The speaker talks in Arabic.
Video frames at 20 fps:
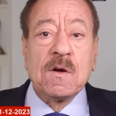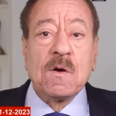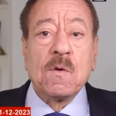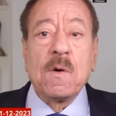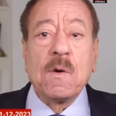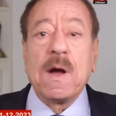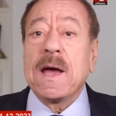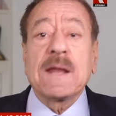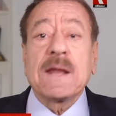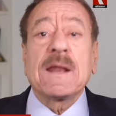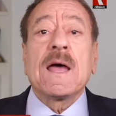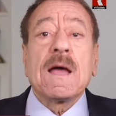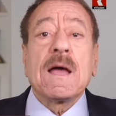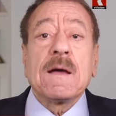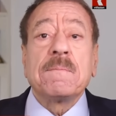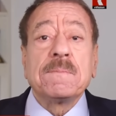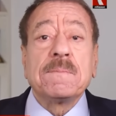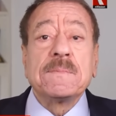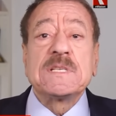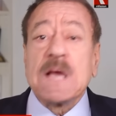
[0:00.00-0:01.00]

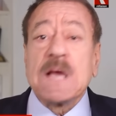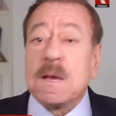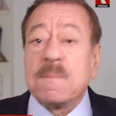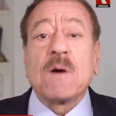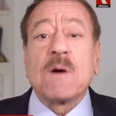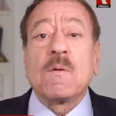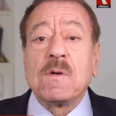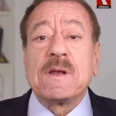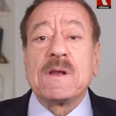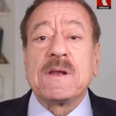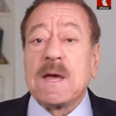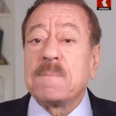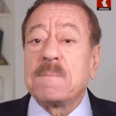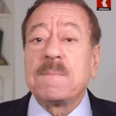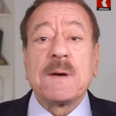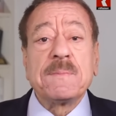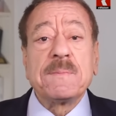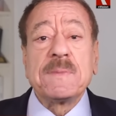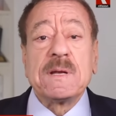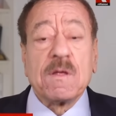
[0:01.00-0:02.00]
واحنا زي ما قلنا
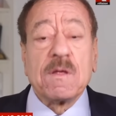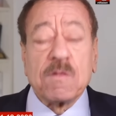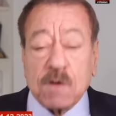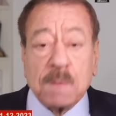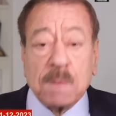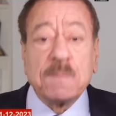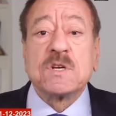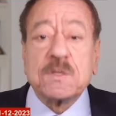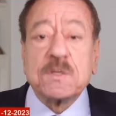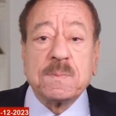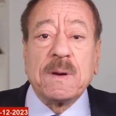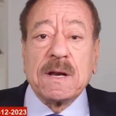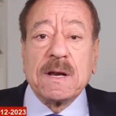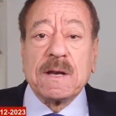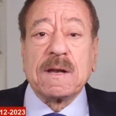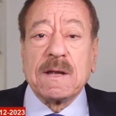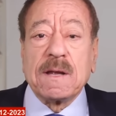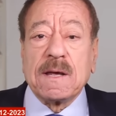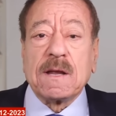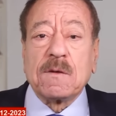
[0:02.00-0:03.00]
ما بنضربش
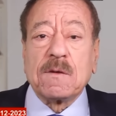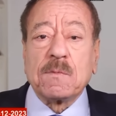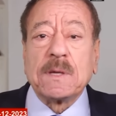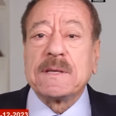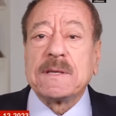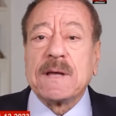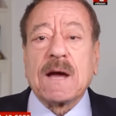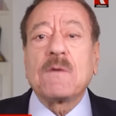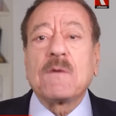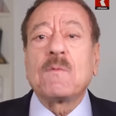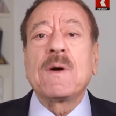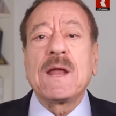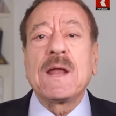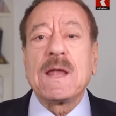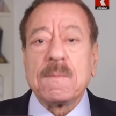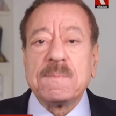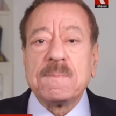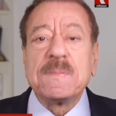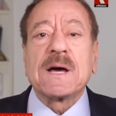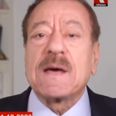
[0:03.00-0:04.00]
بالودع
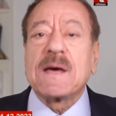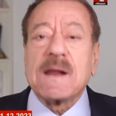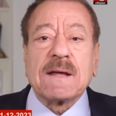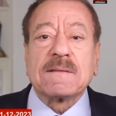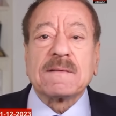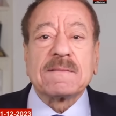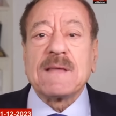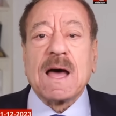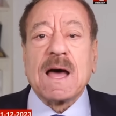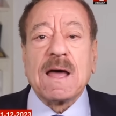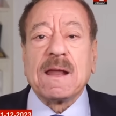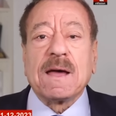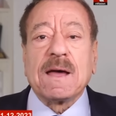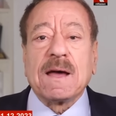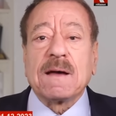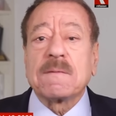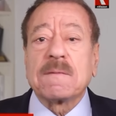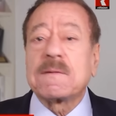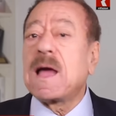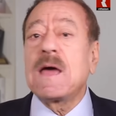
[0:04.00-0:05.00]
ولا بنقرا
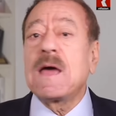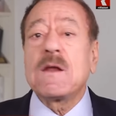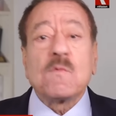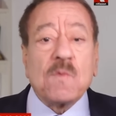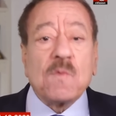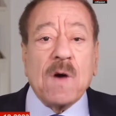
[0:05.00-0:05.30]
الطالع كان